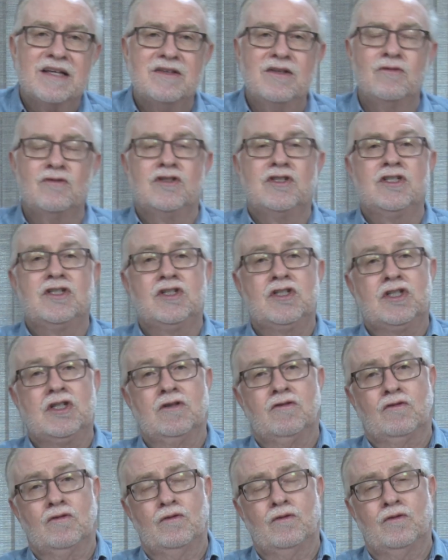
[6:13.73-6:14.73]
nos dias de
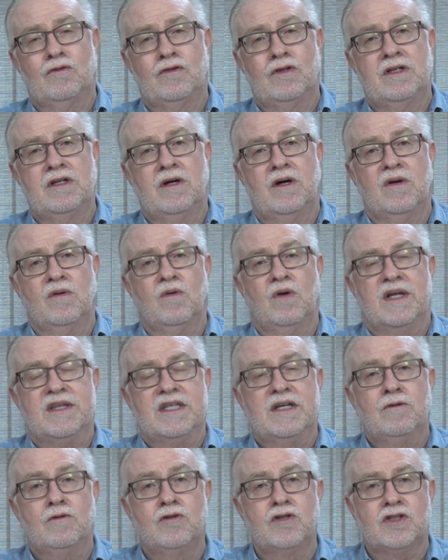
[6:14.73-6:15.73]
Jesus e
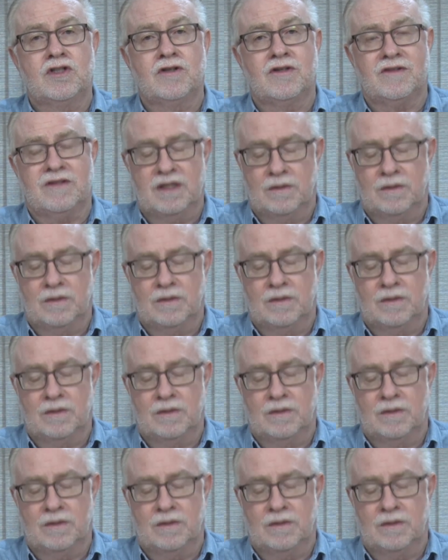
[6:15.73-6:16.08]
até hoje nós